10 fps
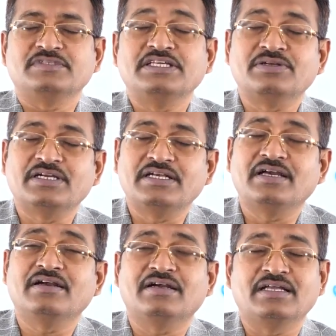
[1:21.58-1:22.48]
నీరుగడ్డ
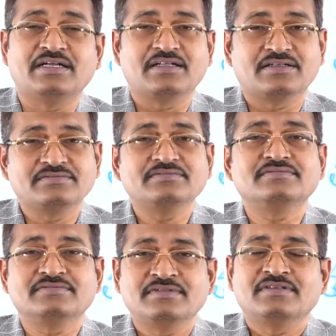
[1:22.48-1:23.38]
అని అంటారు
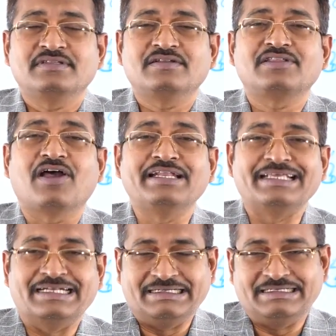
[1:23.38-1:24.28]
తర్వాత
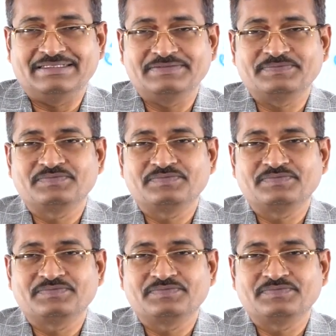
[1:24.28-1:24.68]
ఆనియన్ అన్నట్టు